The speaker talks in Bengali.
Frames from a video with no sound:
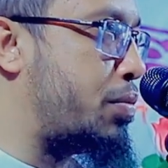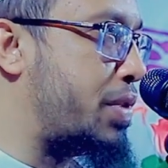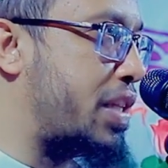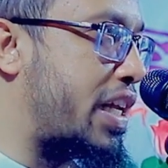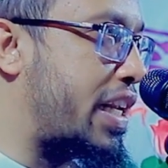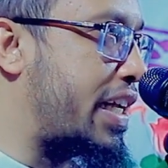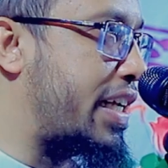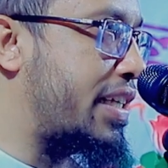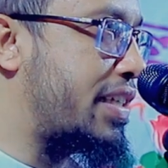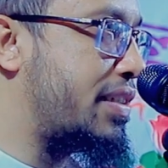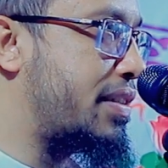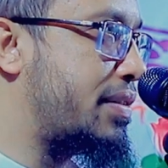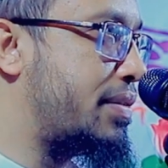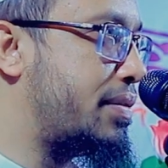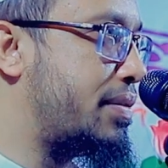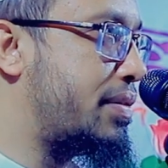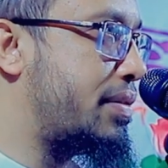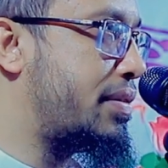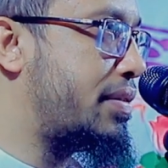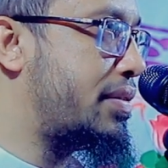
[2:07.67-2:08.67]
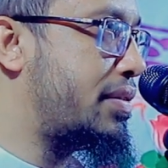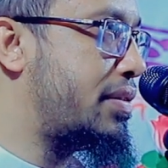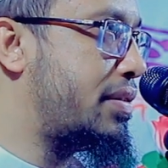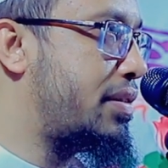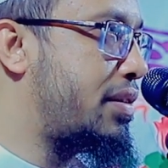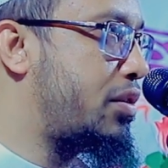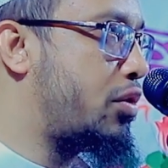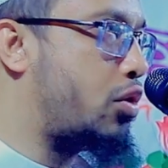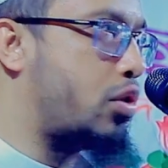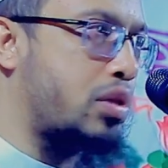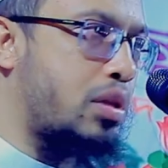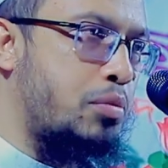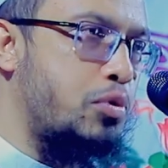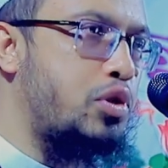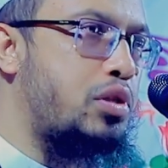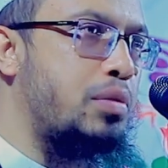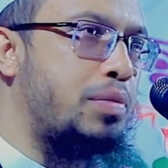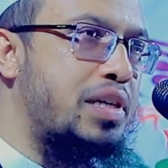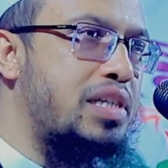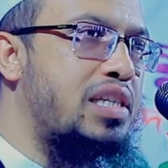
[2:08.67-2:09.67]
অসুবিধা নেই কথা
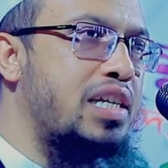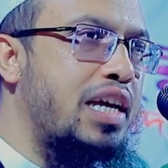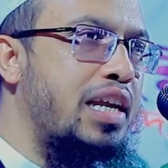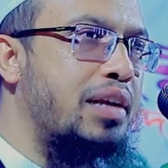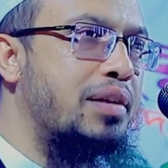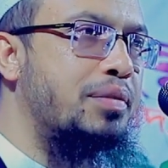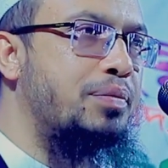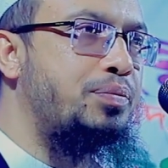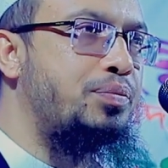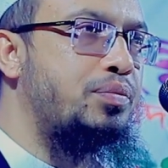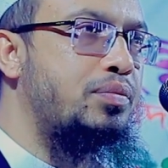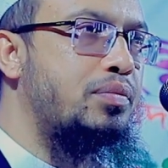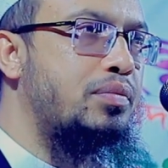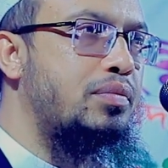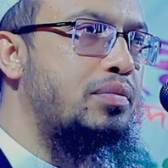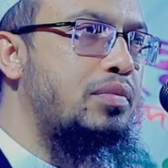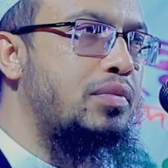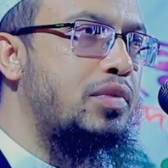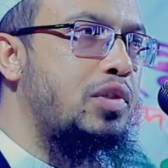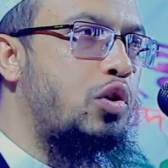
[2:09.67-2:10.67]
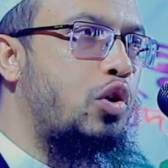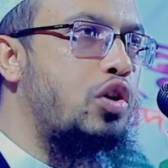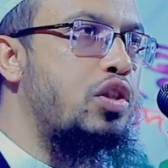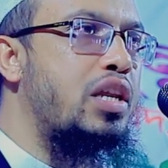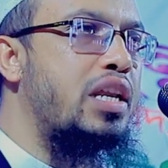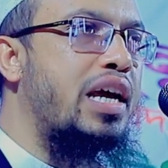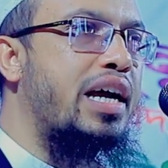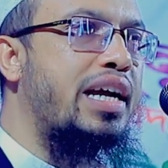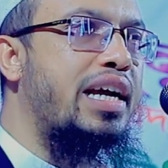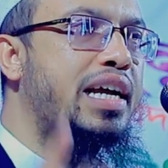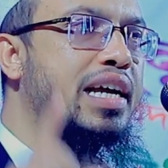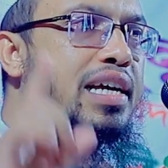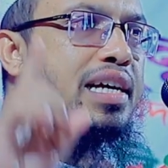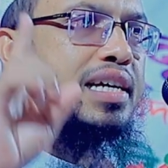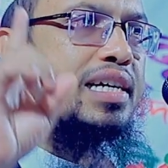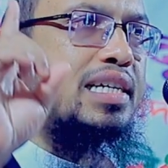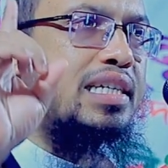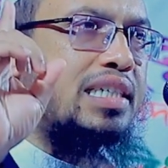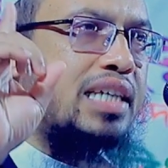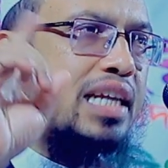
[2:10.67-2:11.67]
বুঝতে পারছেন কয়দিন আগে
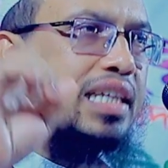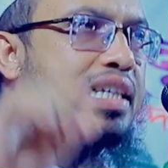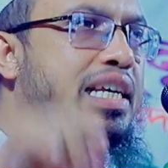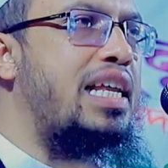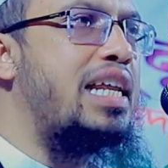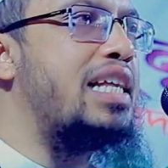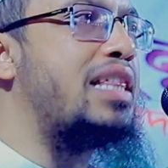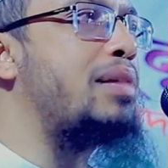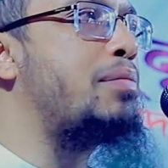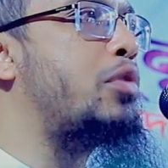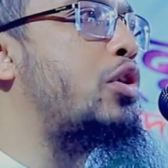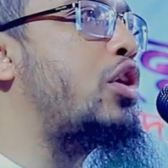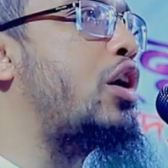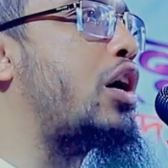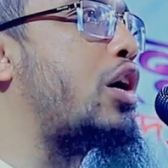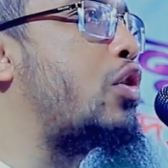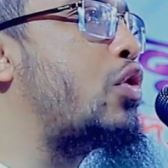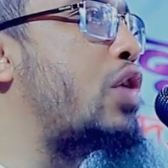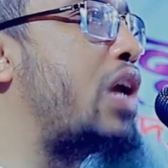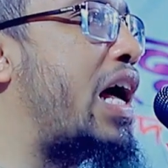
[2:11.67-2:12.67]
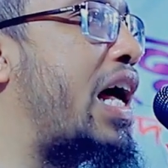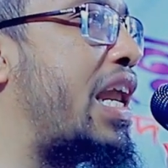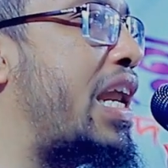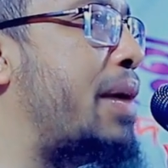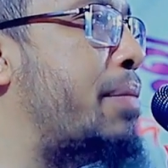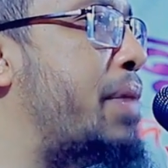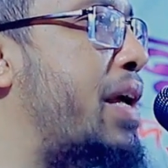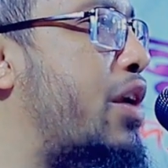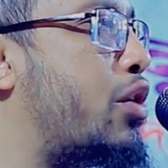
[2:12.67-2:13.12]
সাতক্ষীরাতে বোধ হয় কোনো আলেম